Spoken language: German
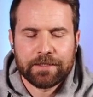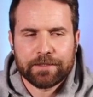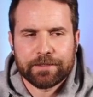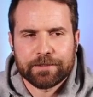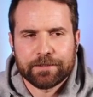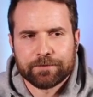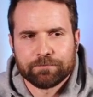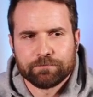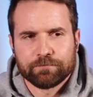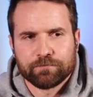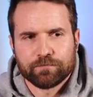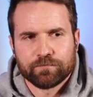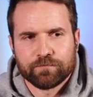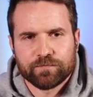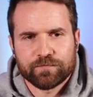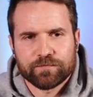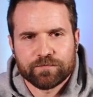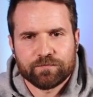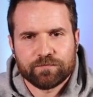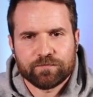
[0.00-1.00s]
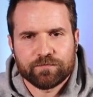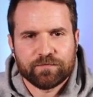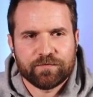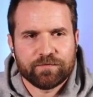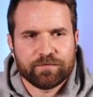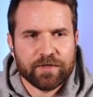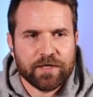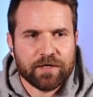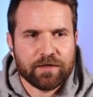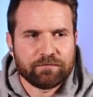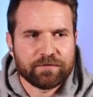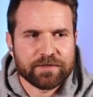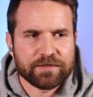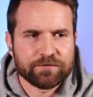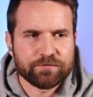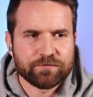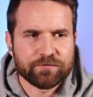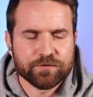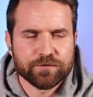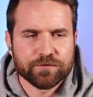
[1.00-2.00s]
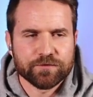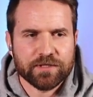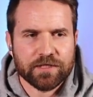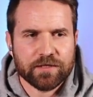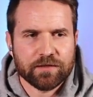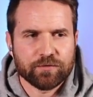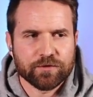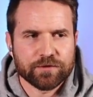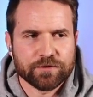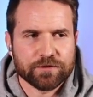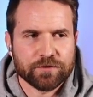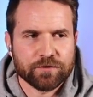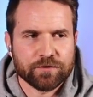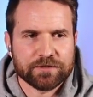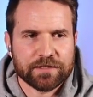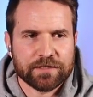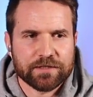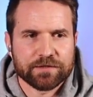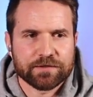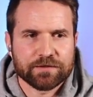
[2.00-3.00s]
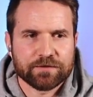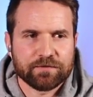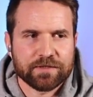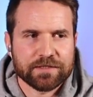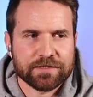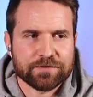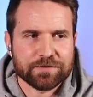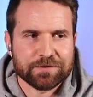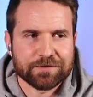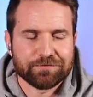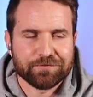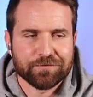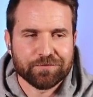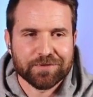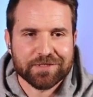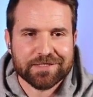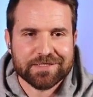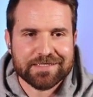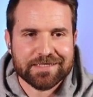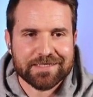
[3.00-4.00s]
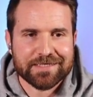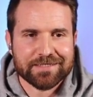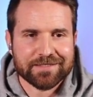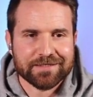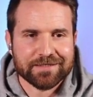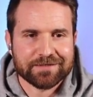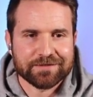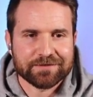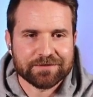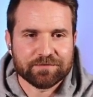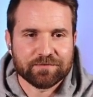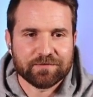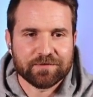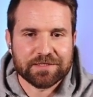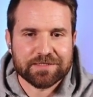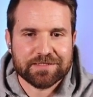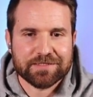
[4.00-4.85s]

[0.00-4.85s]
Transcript: Ähm, ja, wenn die Physiotherapeutin auch dann quasi für mich Zeit hat, äh, weil es